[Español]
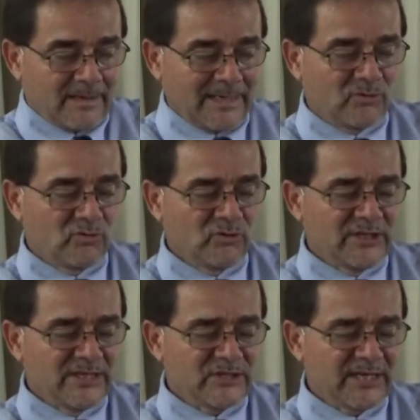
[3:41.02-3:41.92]
Algunos
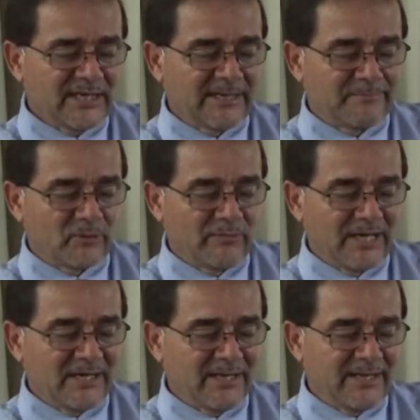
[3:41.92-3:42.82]
dicen que
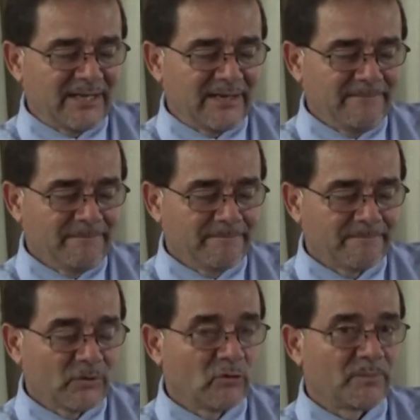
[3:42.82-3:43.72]
proviene de
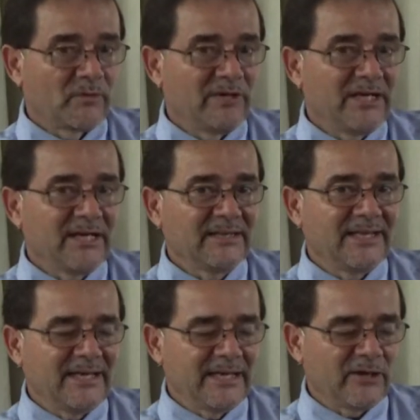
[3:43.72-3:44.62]
o provenían
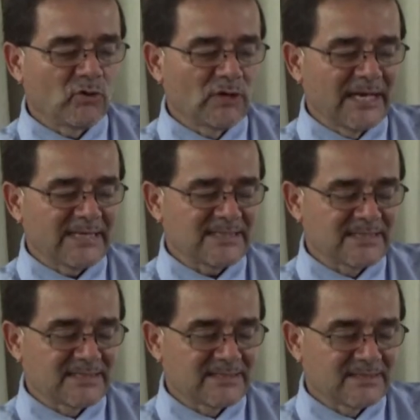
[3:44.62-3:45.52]
de
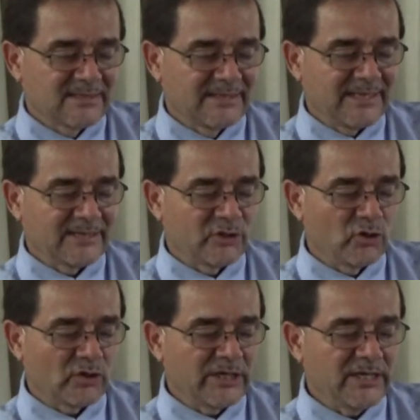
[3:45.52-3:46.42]
Nicolás de
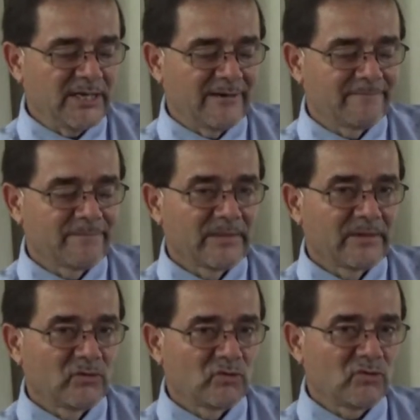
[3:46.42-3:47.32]
Antioquía,
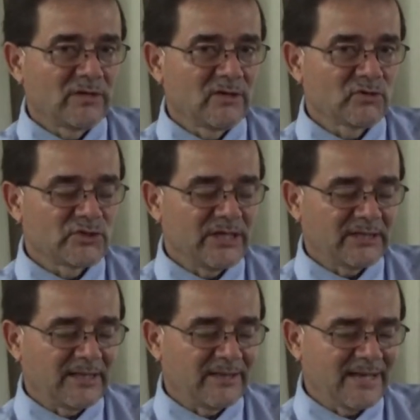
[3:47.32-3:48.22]
uno de los
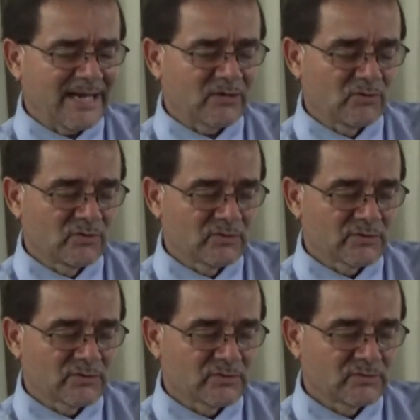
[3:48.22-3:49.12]
siete
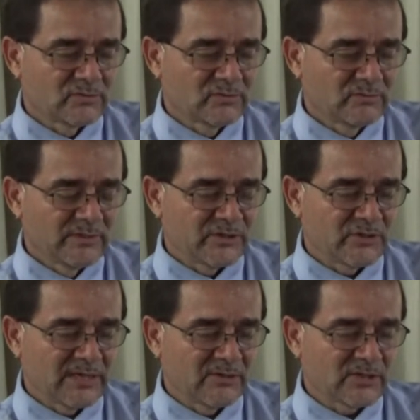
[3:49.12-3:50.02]
diáconos
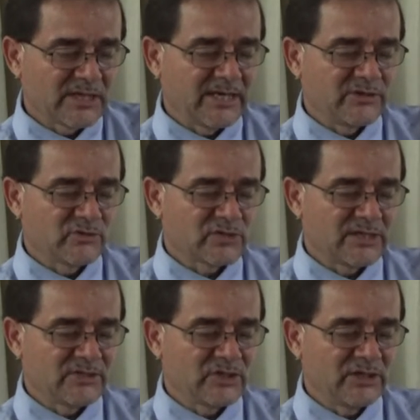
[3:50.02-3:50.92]
mencionados en Hechos
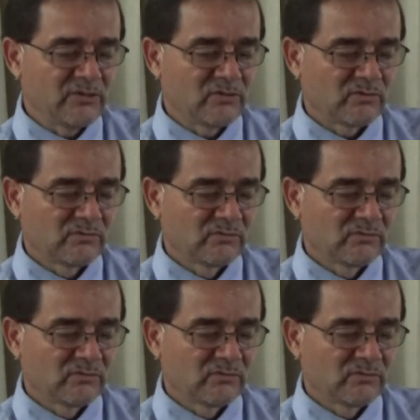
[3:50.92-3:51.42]
6.5.